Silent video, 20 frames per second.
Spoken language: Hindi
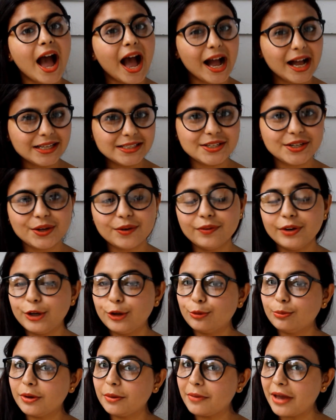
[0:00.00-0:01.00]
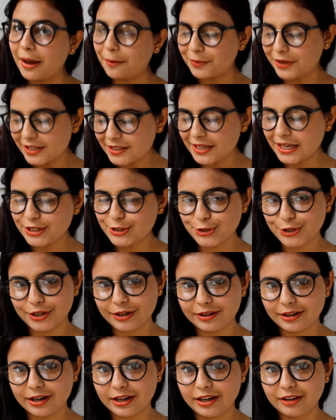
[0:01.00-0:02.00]
आज के वीडियो में मैं आपके साथ
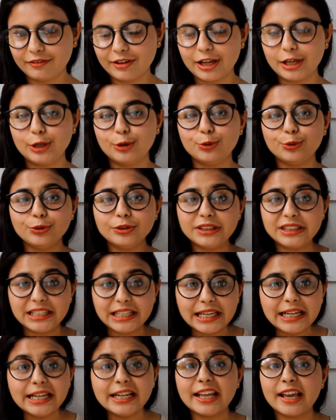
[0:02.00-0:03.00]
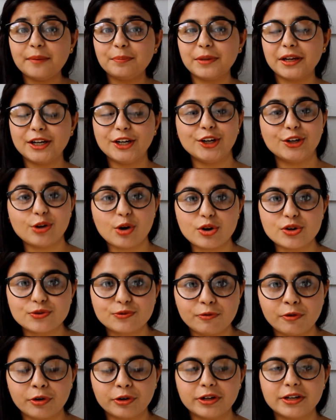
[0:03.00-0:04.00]
शेयर करने वाली हूँ तीन टाइप के
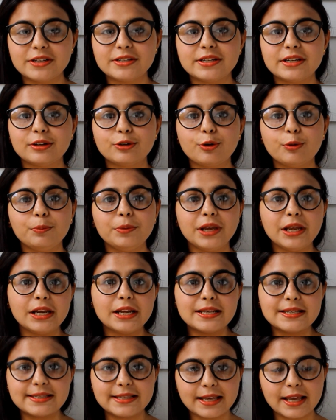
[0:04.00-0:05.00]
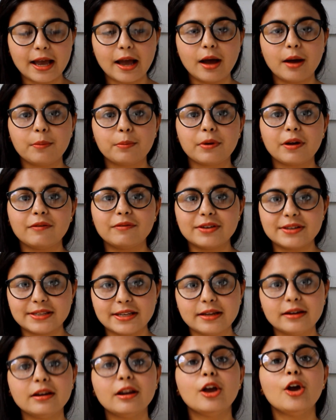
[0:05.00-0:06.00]
डिटॉक्स वाटर जिनको पीने से आपका
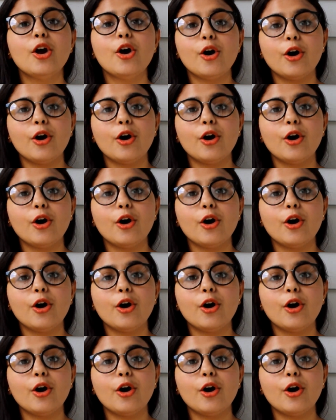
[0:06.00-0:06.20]
वज़न